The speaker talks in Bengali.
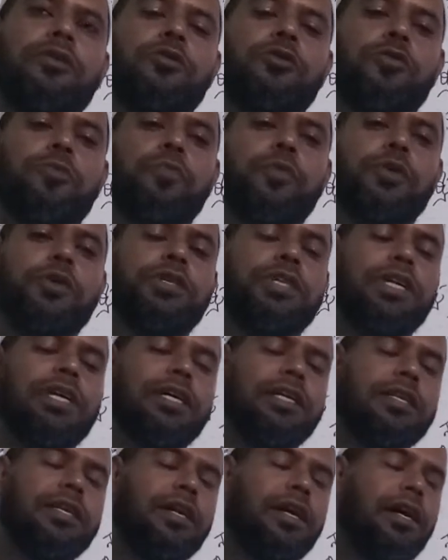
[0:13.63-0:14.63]
সুপ্রিয়
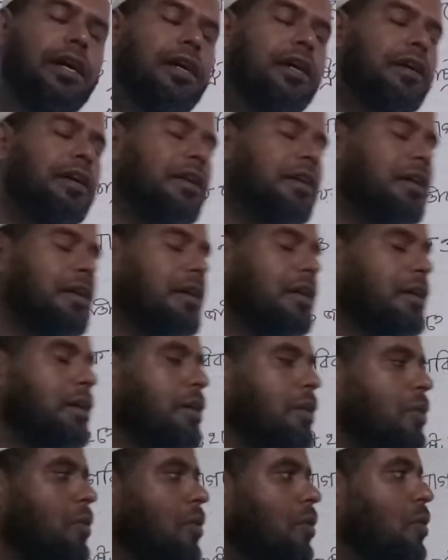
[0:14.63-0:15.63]
শিক্ষার্থীরা
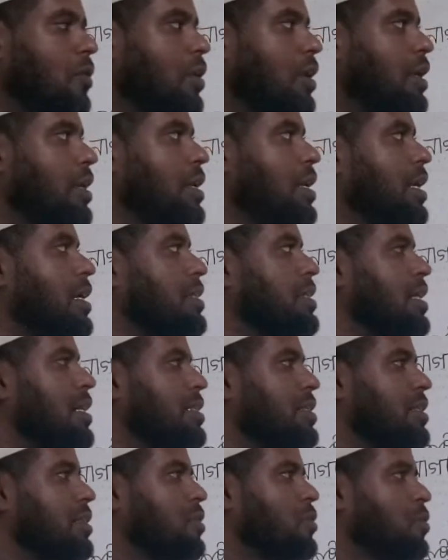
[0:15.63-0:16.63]
অনলাইন ক্লাসে
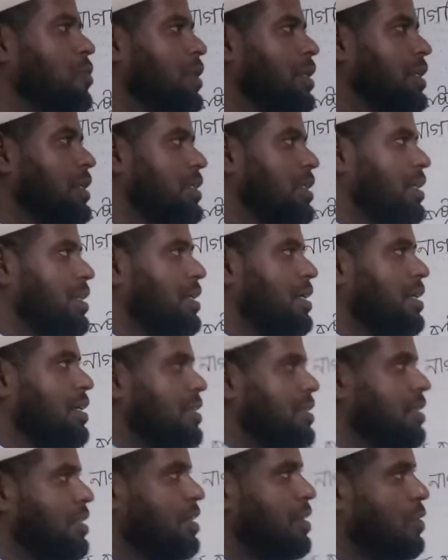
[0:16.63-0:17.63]
আজকে তোমাদের সাথে
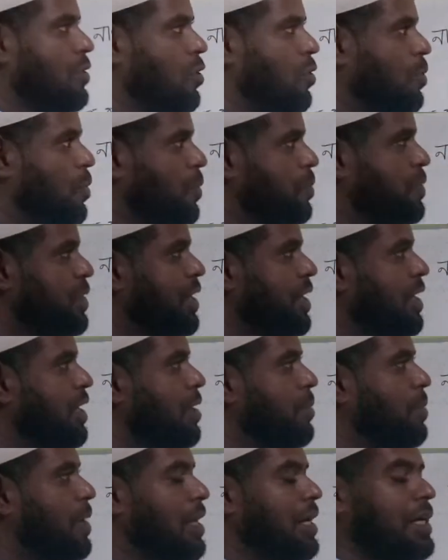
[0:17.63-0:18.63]
আছি নবম
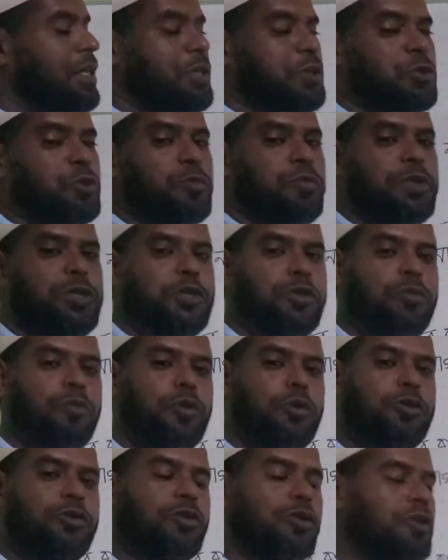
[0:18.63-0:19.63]
শ্রেণীর বাংলাদেশ ও বিশ্ব
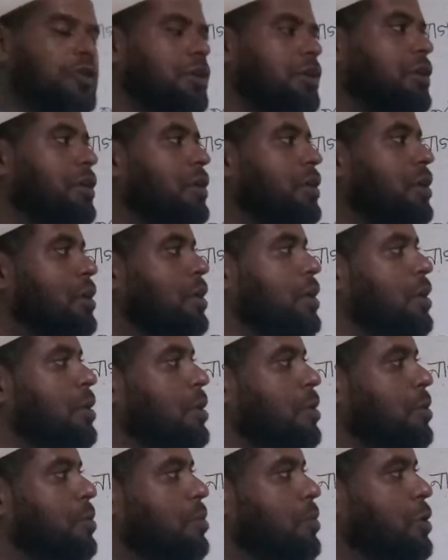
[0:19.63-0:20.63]
পরিচয়
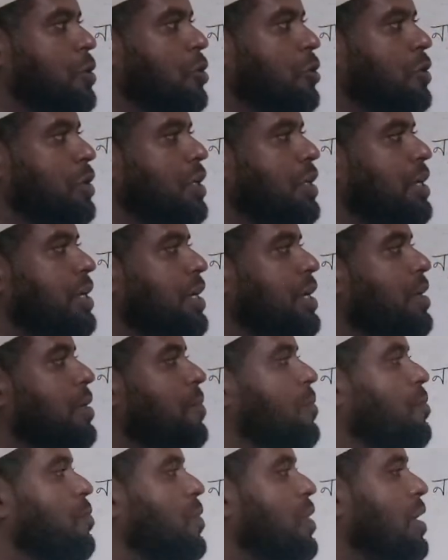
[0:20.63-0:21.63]
বিষয়টি নিয়ে
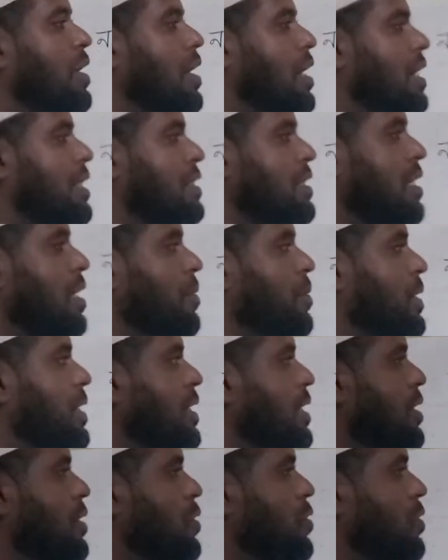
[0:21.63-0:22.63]
আজকে
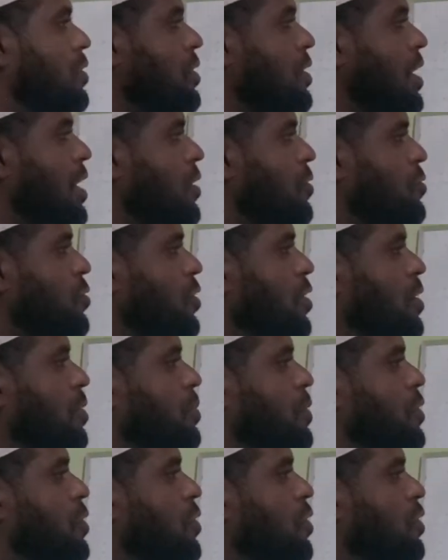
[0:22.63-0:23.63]
আমাদের আলোচনার
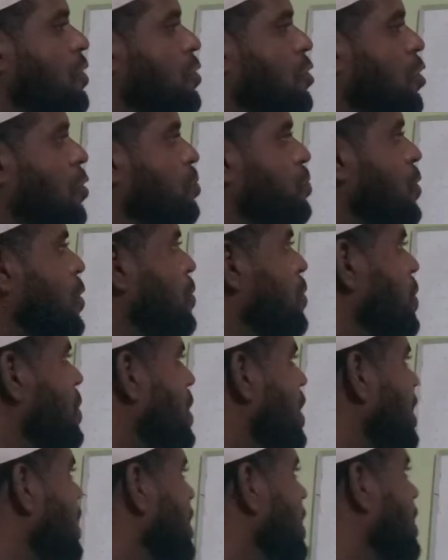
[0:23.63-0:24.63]
বিষয় সপ্তম
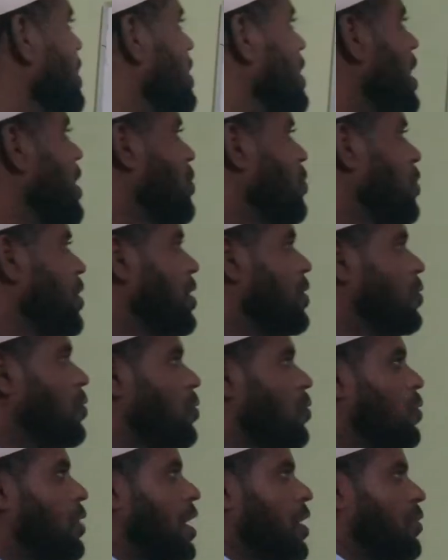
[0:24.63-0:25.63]
অধ্যায়ের নাগরিক ও
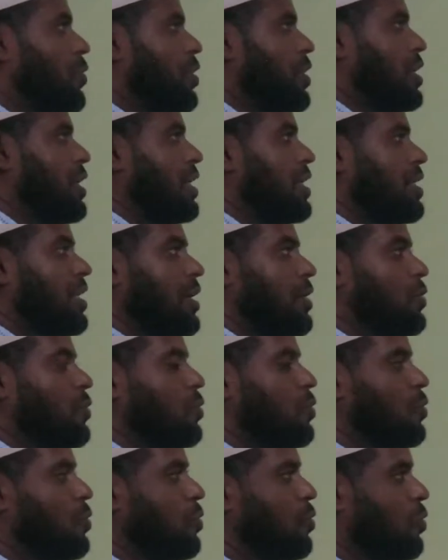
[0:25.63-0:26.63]
নাগরিকের দায়িত্ব
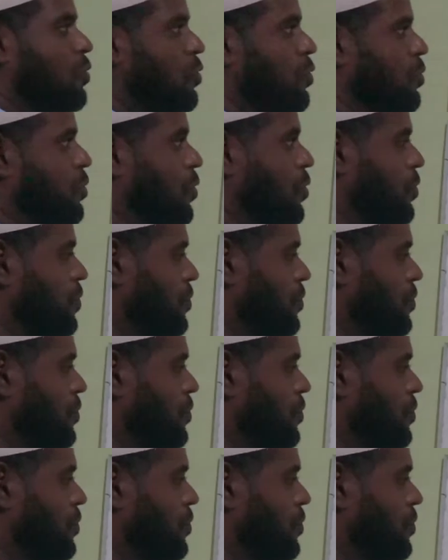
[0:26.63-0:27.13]
কর্তব্য